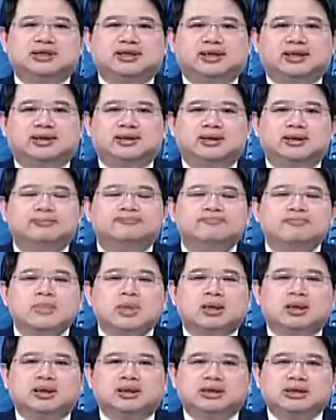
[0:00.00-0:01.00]
前呢，
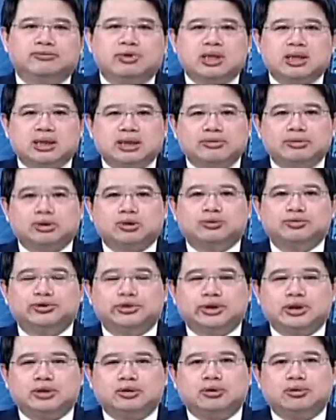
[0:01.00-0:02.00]
呃，希望各位同
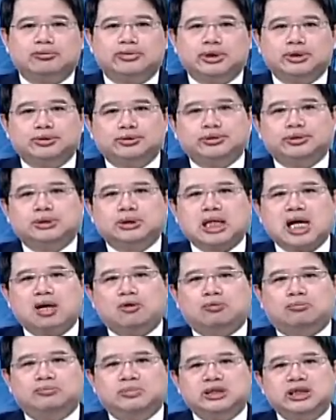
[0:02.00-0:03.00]
学能够回去
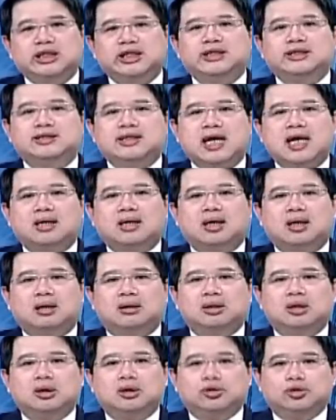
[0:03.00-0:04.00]
看我们第一章
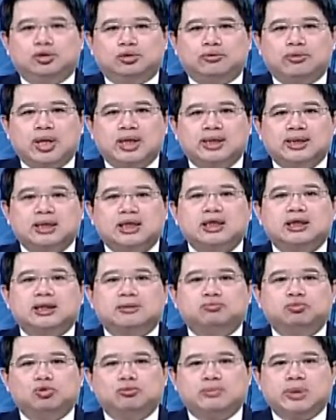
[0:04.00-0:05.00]
哈，有关各
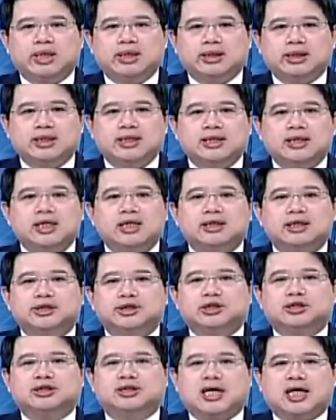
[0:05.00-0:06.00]
个部门跟各个
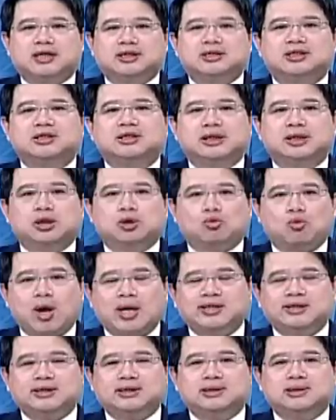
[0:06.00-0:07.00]
市场之间的
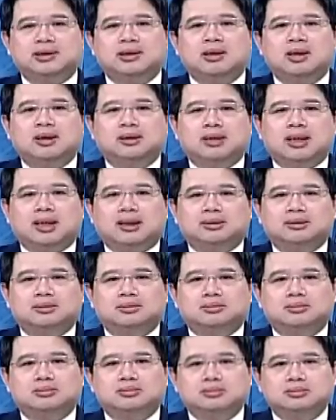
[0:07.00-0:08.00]
关系。那
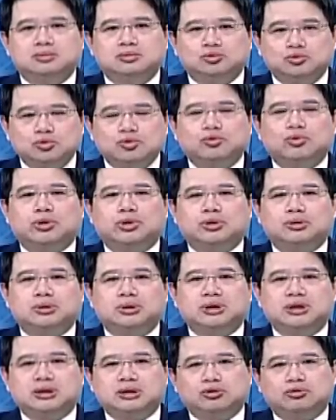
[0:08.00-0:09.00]
如果
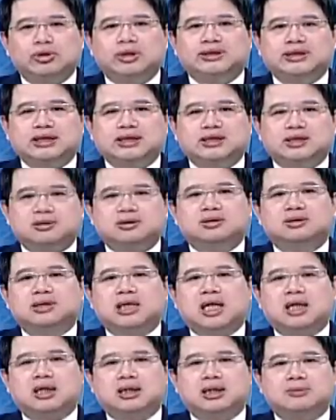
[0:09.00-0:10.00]
你对这个市
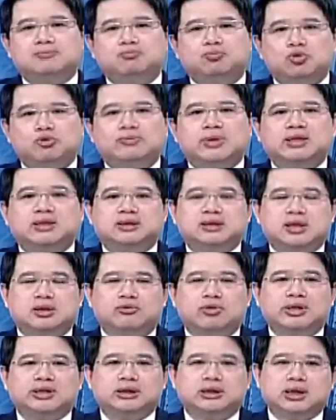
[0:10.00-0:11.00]
场跟部门之间
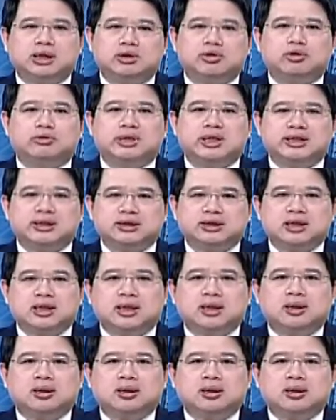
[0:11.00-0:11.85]
关系能有更